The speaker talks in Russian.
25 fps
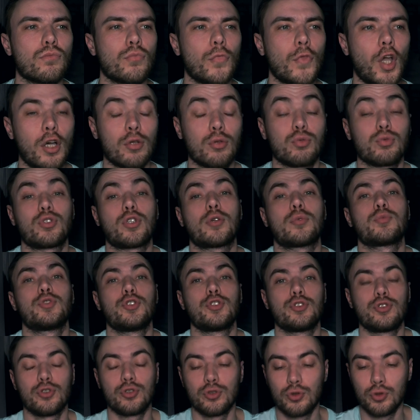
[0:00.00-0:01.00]
А, ну там
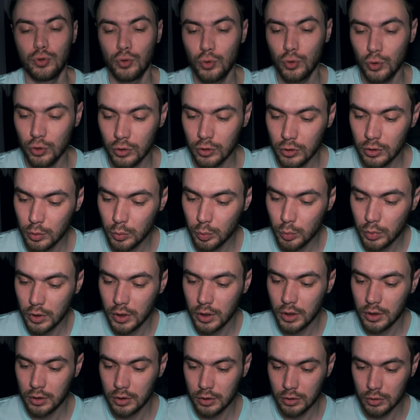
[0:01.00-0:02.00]
дети Тьюринга
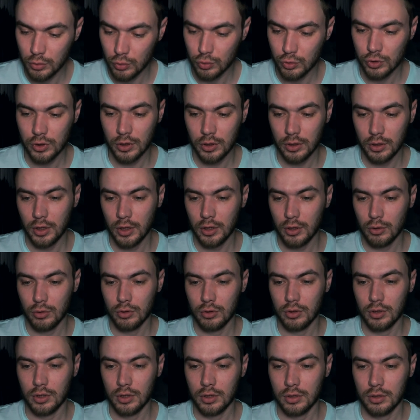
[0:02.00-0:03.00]
были и русская
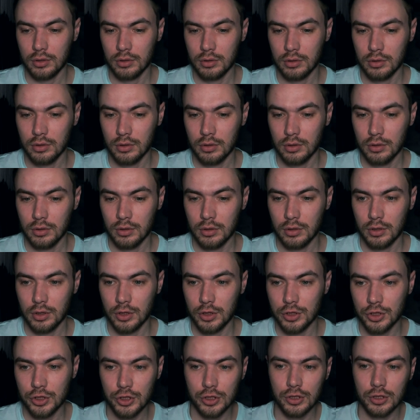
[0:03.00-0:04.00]
дорога и
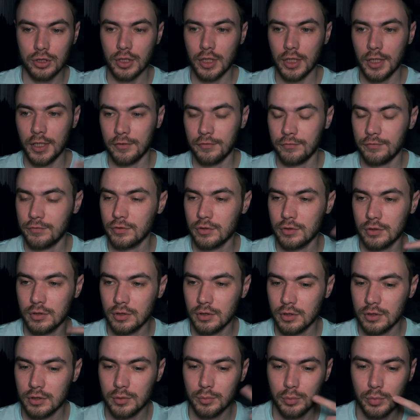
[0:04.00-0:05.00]
e G-Drive с
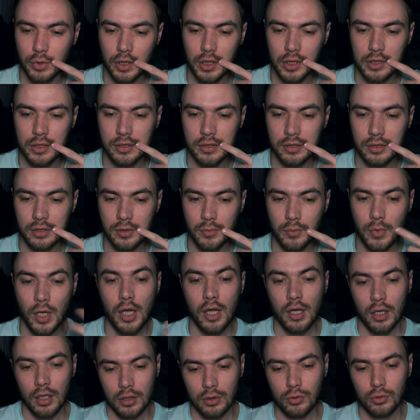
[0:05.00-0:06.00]
этим пародистом.
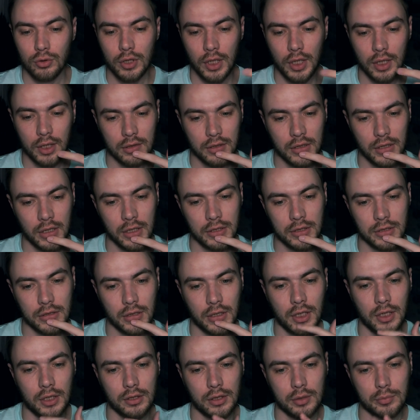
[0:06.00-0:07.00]
Ну да, третья
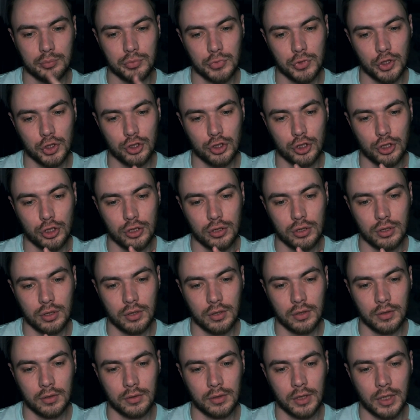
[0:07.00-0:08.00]
как-то чик-чик.
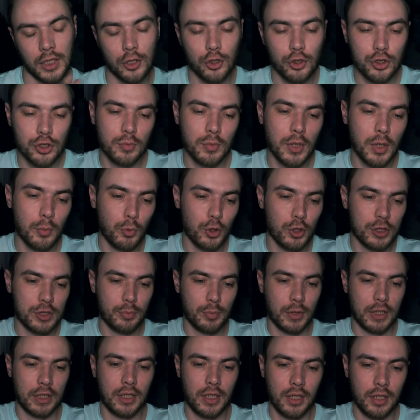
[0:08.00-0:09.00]
Короче, мне больше
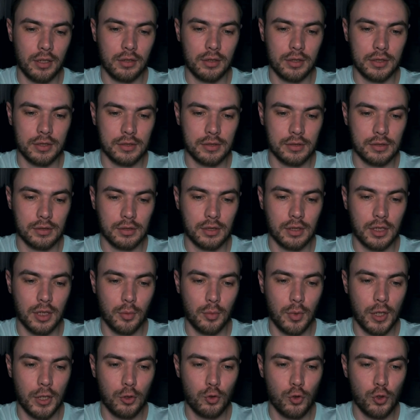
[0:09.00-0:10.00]
понравились
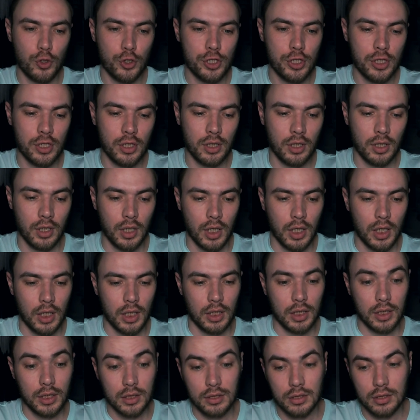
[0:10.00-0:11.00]
громокошки
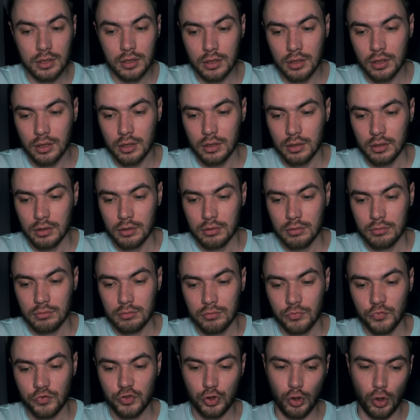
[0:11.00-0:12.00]
и цирк.
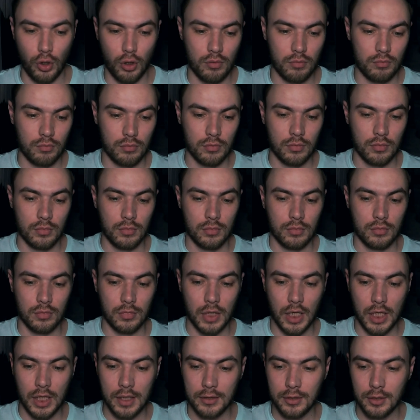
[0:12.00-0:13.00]
Все.
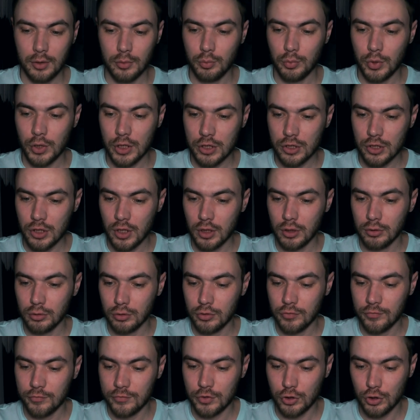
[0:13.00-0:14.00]
На этом,
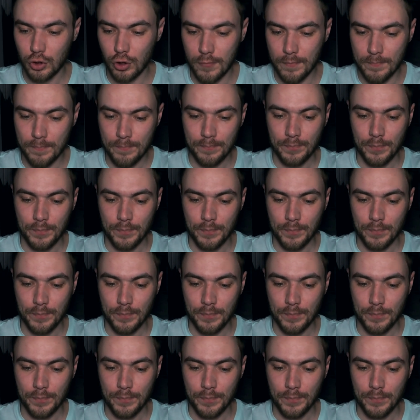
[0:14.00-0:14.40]
пожалуй, все.